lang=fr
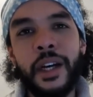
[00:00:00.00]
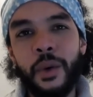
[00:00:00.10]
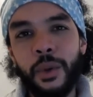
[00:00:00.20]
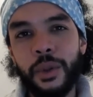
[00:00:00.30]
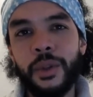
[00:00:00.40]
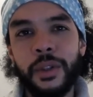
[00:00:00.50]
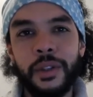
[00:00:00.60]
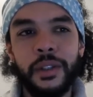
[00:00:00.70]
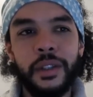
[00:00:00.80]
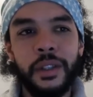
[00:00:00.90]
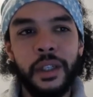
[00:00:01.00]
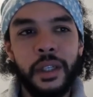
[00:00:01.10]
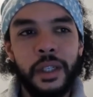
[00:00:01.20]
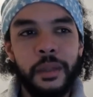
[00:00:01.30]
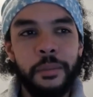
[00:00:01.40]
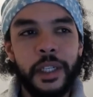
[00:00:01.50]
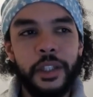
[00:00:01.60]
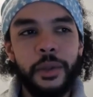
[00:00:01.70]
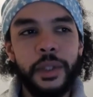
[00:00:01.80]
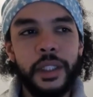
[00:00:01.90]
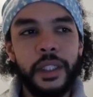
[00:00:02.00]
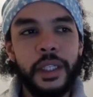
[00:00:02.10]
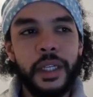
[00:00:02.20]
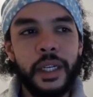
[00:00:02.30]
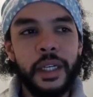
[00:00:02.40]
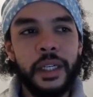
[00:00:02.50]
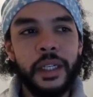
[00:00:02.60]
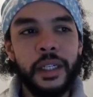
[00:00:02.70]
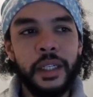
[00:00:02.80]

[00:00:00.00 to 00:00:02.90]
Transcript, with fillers: l'autre, priorité à